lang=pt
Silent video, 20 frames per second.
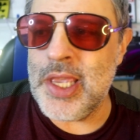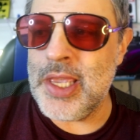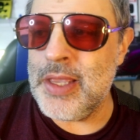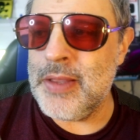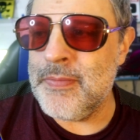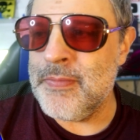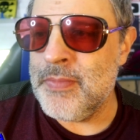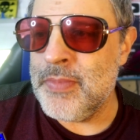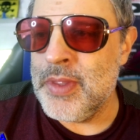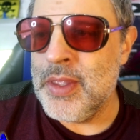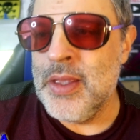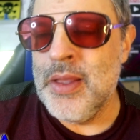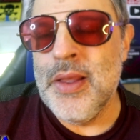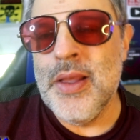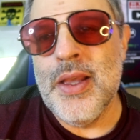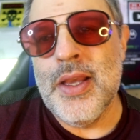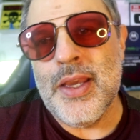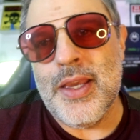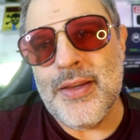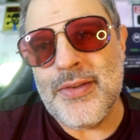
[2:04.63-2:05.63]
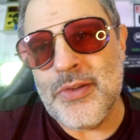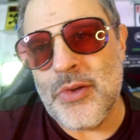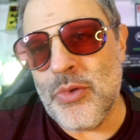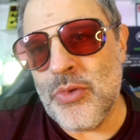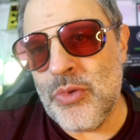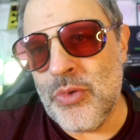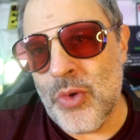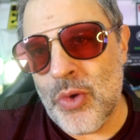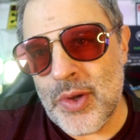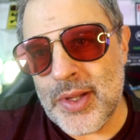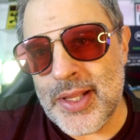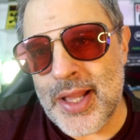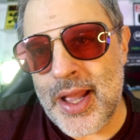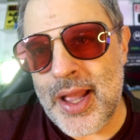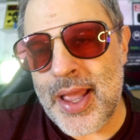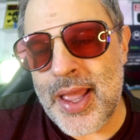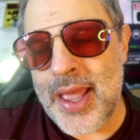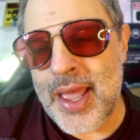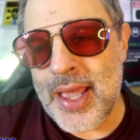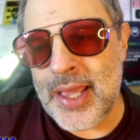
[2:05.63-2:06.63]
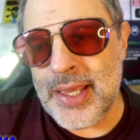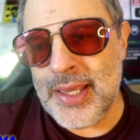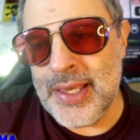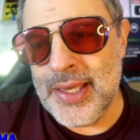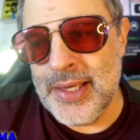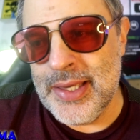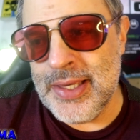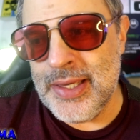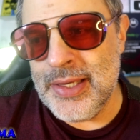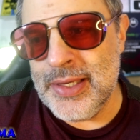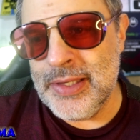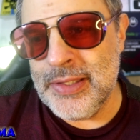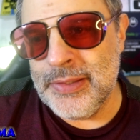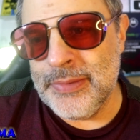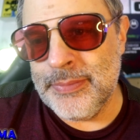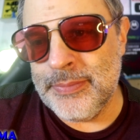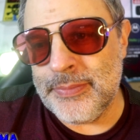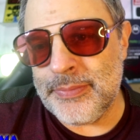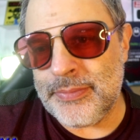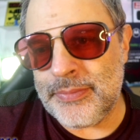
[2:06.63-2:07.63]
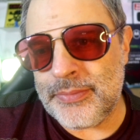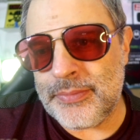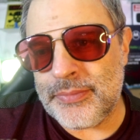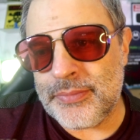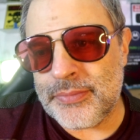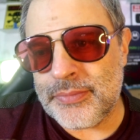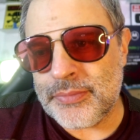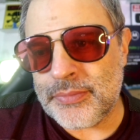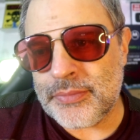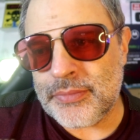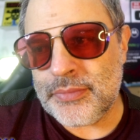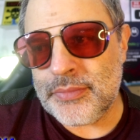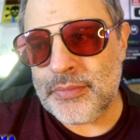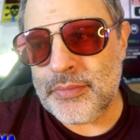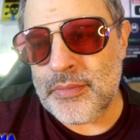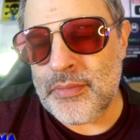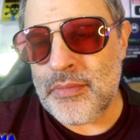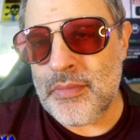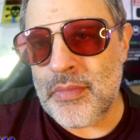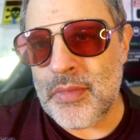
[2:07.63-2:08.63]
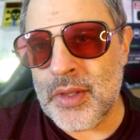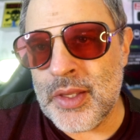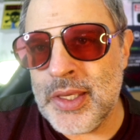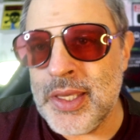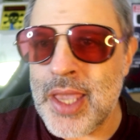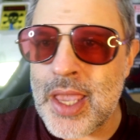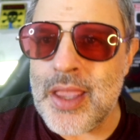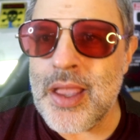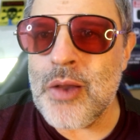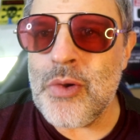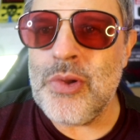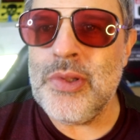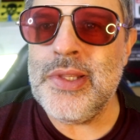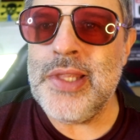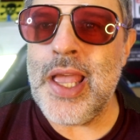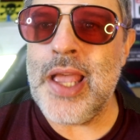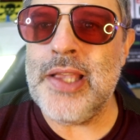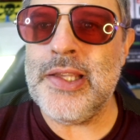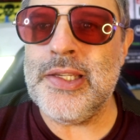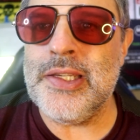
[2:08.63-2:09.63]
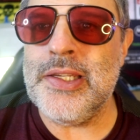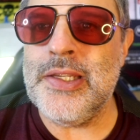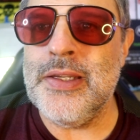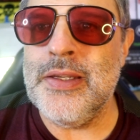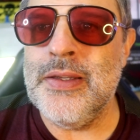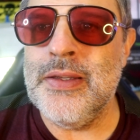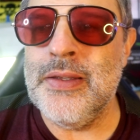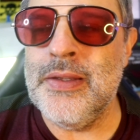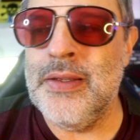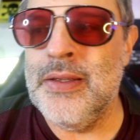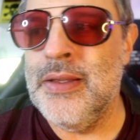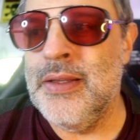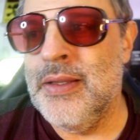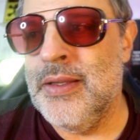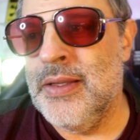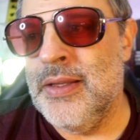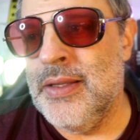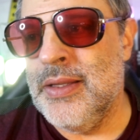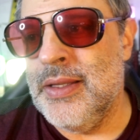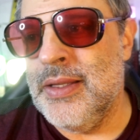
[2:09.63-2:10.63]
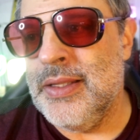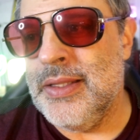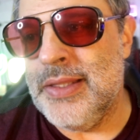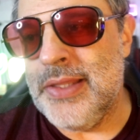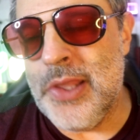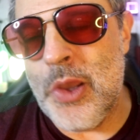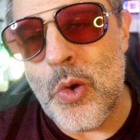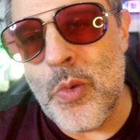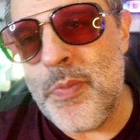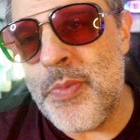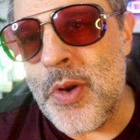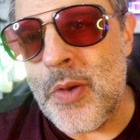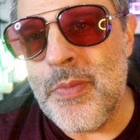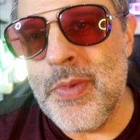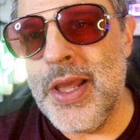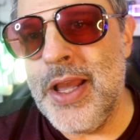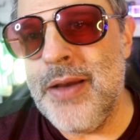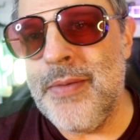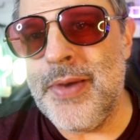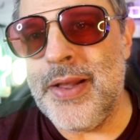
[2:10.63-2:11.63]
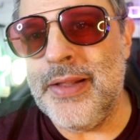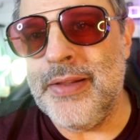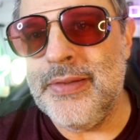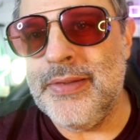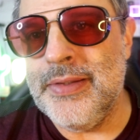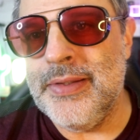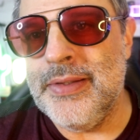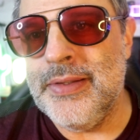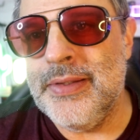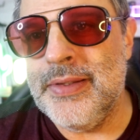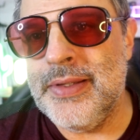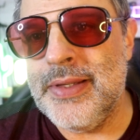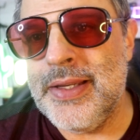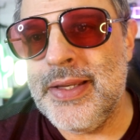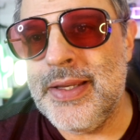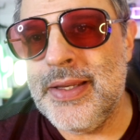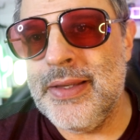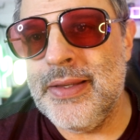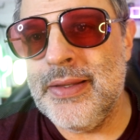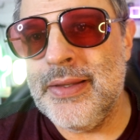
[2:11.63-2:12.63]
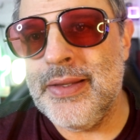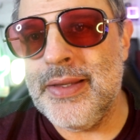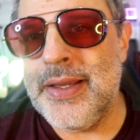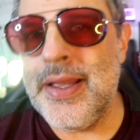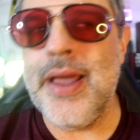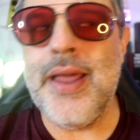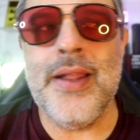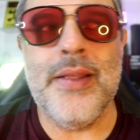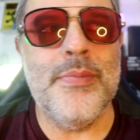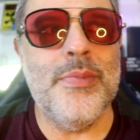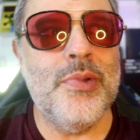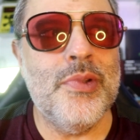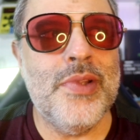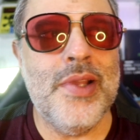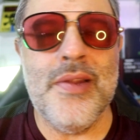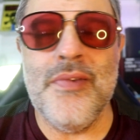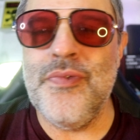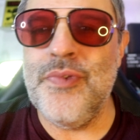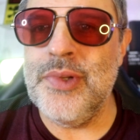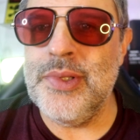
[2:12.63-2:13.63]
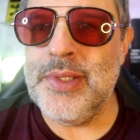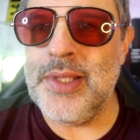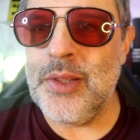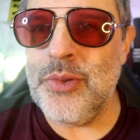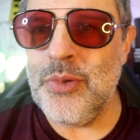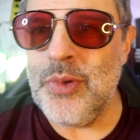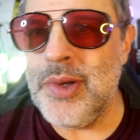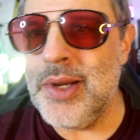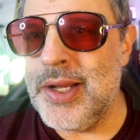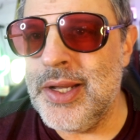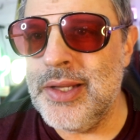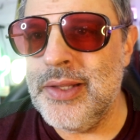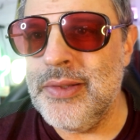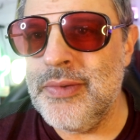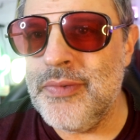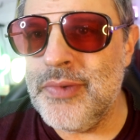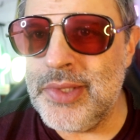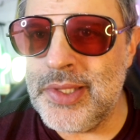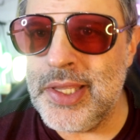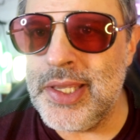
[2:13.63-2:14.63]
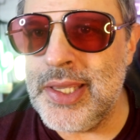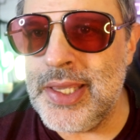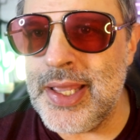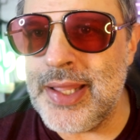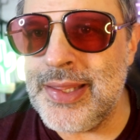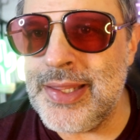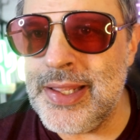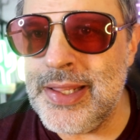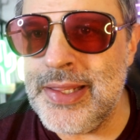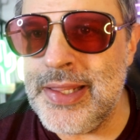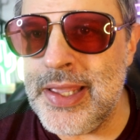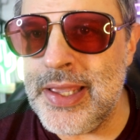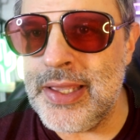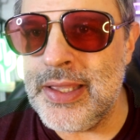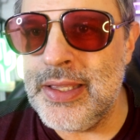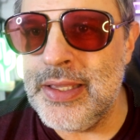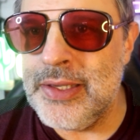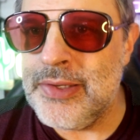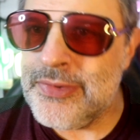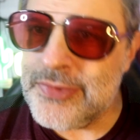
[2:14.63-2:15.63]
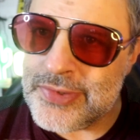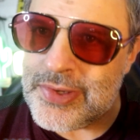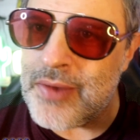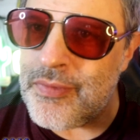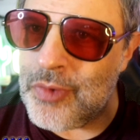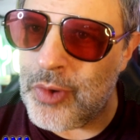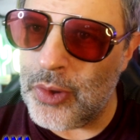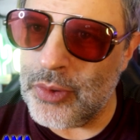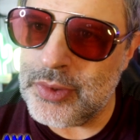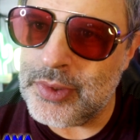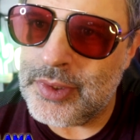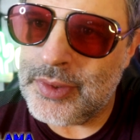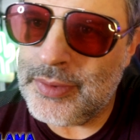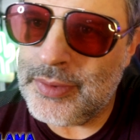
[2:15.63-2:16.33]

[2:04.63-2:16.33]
A questão toda é que... O que, que acontece? deu problema. Cara, meu telefone está tocando, vou ter que atender. Já volto.